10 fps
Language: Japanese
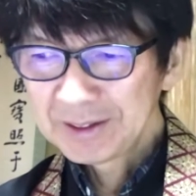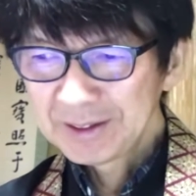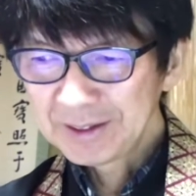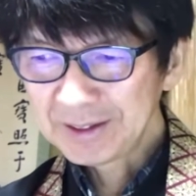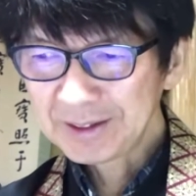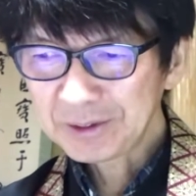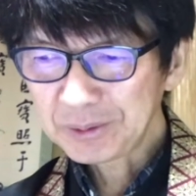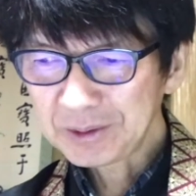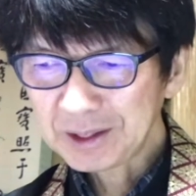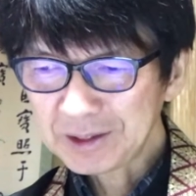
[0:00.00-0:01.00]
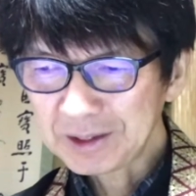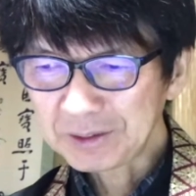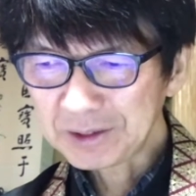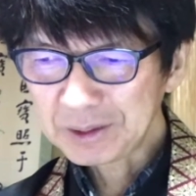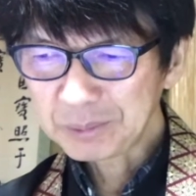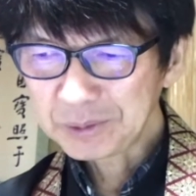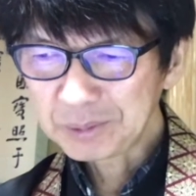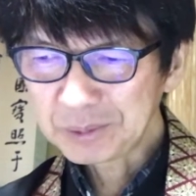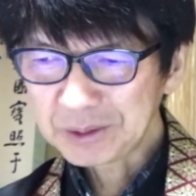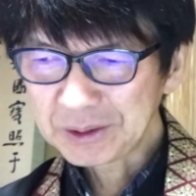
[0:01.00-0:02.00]
えー、このカナダの
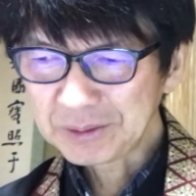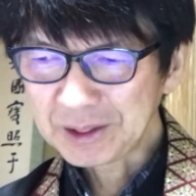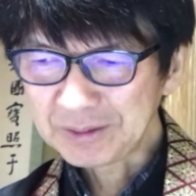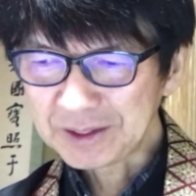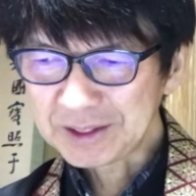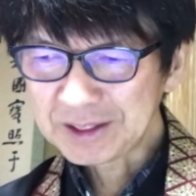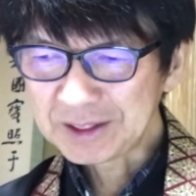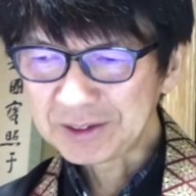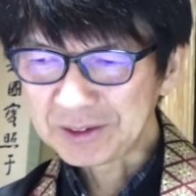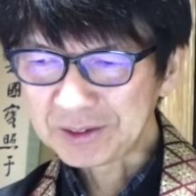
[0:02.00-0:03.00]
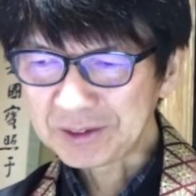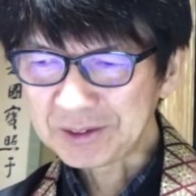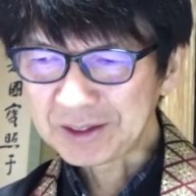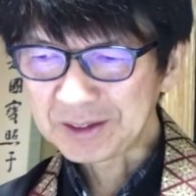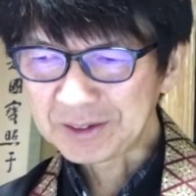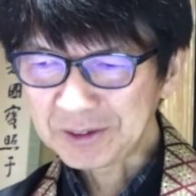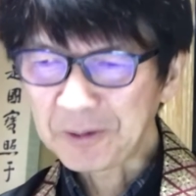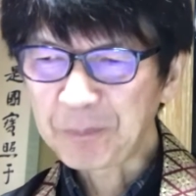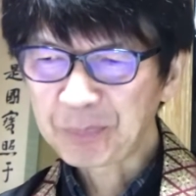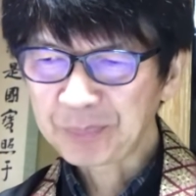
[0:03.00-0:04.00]
レーモンド仏教界の歴史ということになる
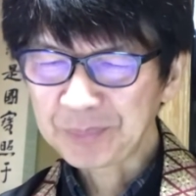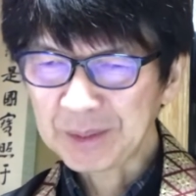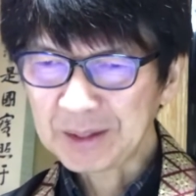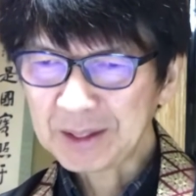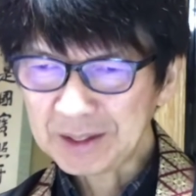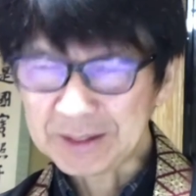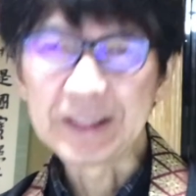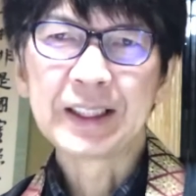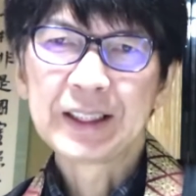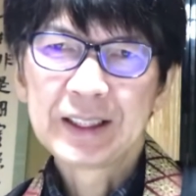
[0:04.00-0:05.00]
とかなり、